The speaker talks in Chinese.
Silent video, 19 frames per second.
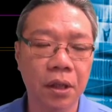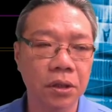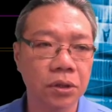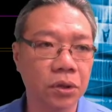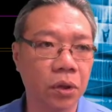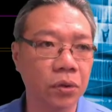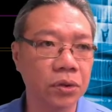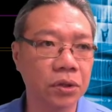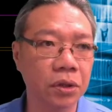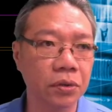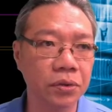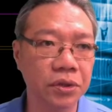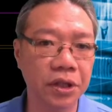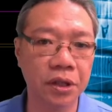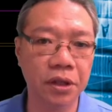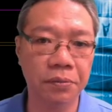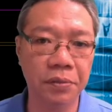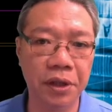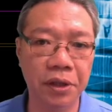从周
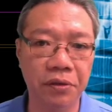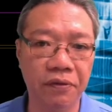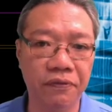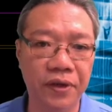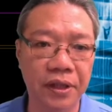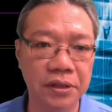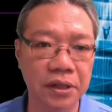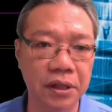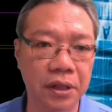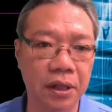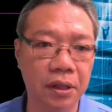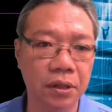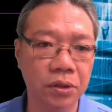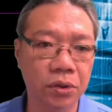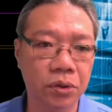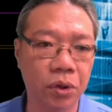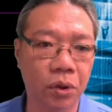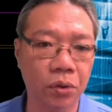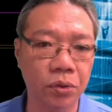线里面你会发现呢，
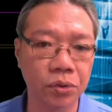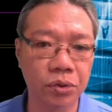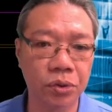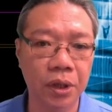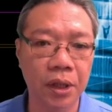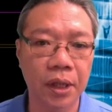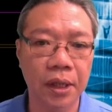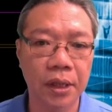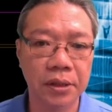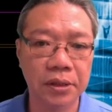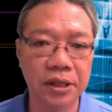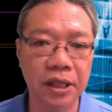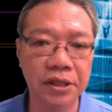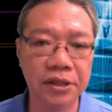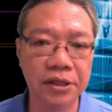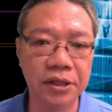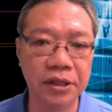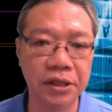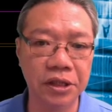从
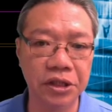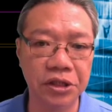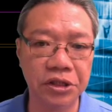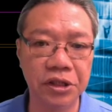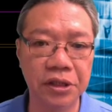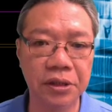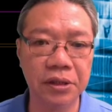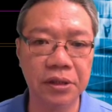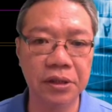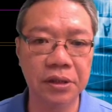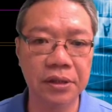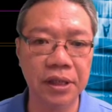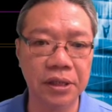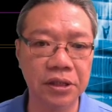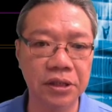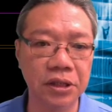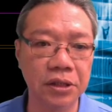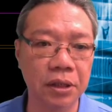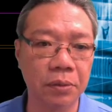将近已经
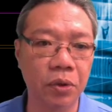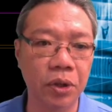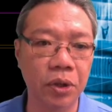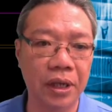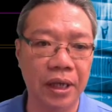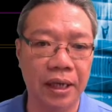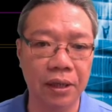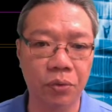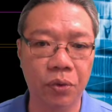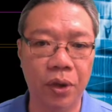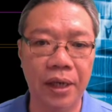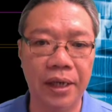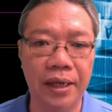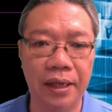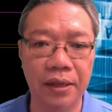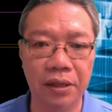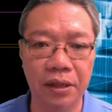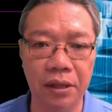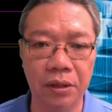将近差不多两快
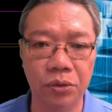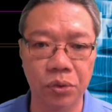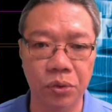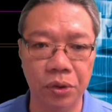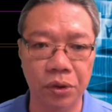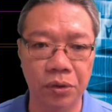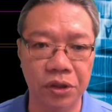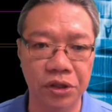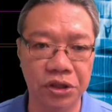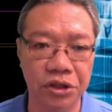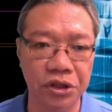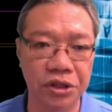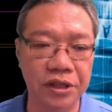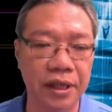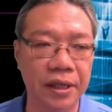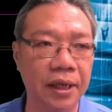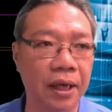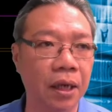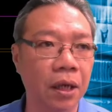两年左右的时
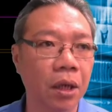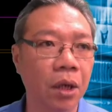间呢，